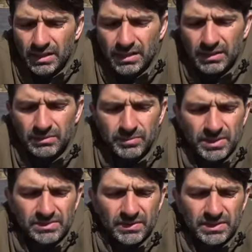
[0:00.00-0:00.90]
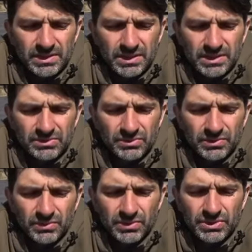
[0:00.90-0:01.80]
И производительность у
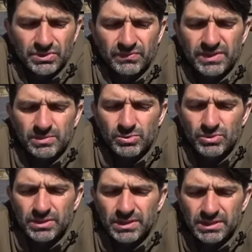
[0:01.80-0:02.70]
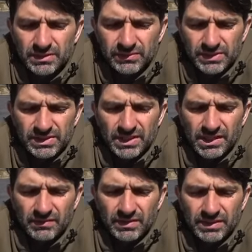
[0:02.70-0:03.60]
него 800 литров аж
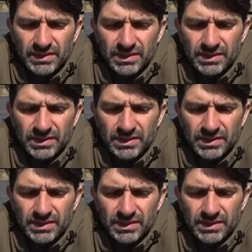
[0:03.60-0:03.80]
заявлено,